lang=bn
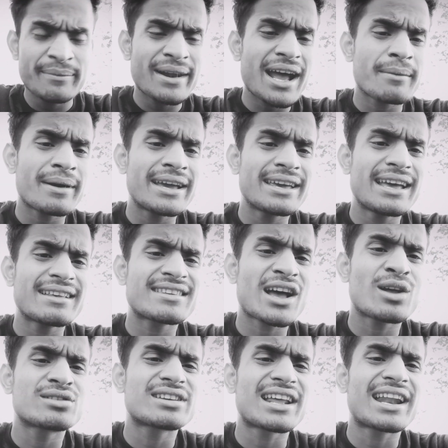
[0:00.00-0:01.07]
ইমরা আমাকে
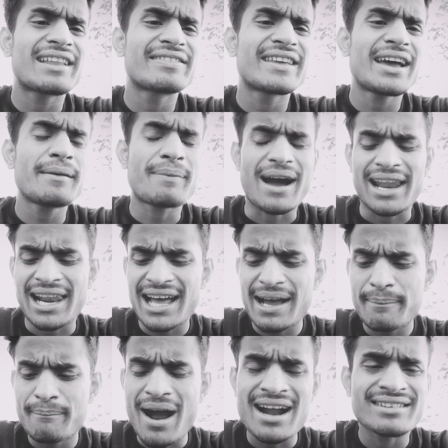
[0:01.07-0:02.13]
চাউল চালান দেয় ভালা
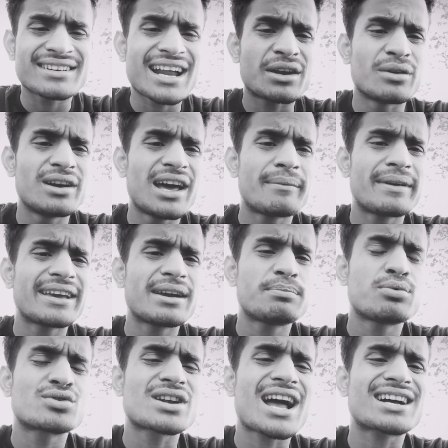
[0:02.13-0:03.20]
বান টান হলে আমাকে
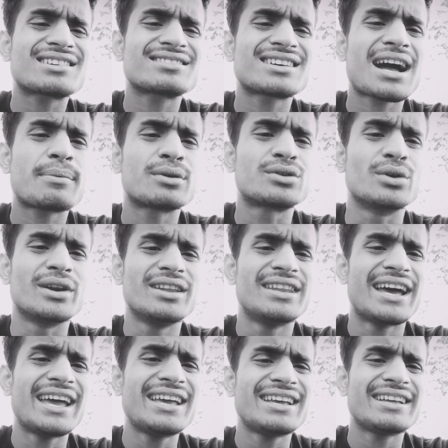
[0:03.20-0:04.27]
পোশাক কাপড় ধরি
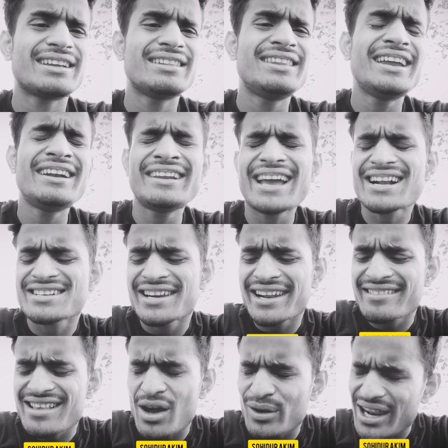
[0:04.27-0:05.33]
দেয় তিনটি
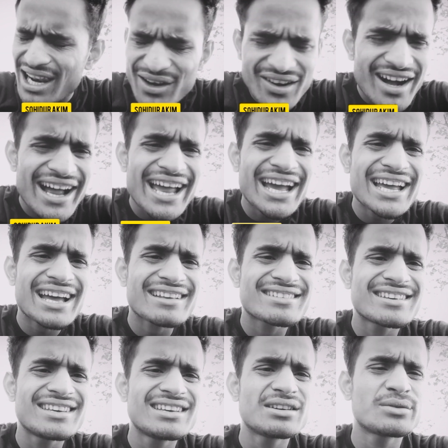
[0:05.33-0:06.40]
সেরে চাউল এলাও খায়
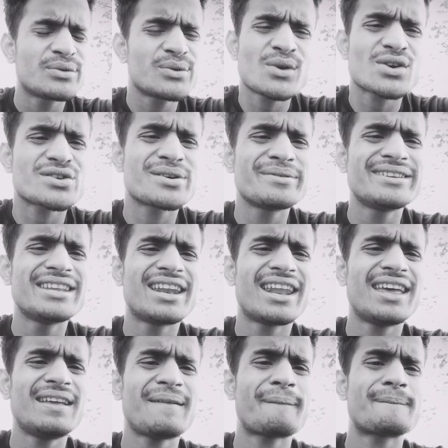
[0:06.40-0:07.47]
আছি কোনো অসুবিধে
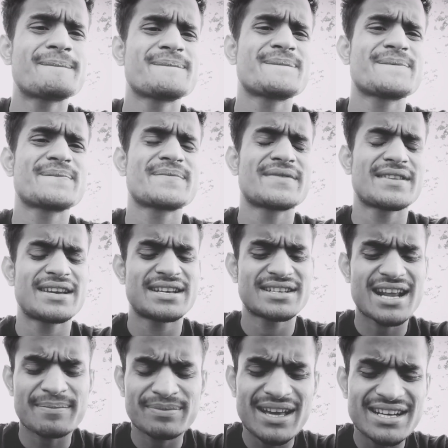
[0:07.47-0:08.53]
নেই
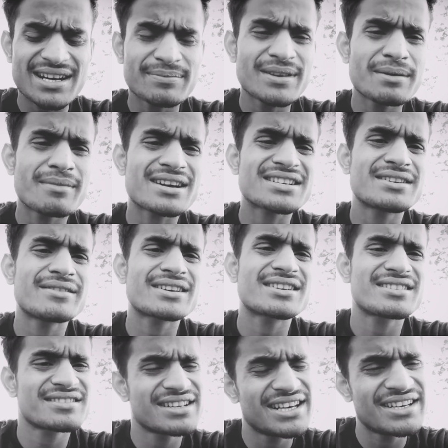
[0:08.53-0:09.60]
সপ্তাহে সপ্তাহে মাসে
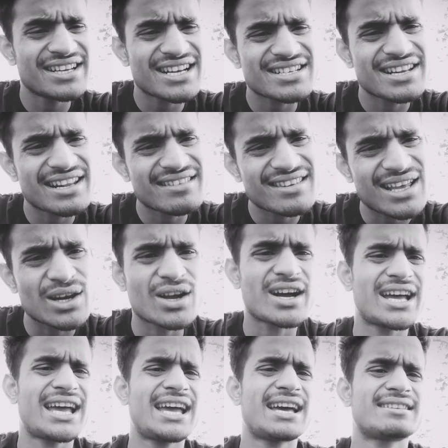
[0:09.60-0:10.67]
মাসে তিনটি সেরে চাউল
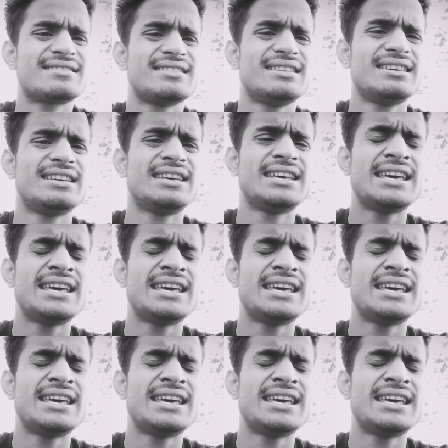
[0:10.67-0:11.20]
খায় আছি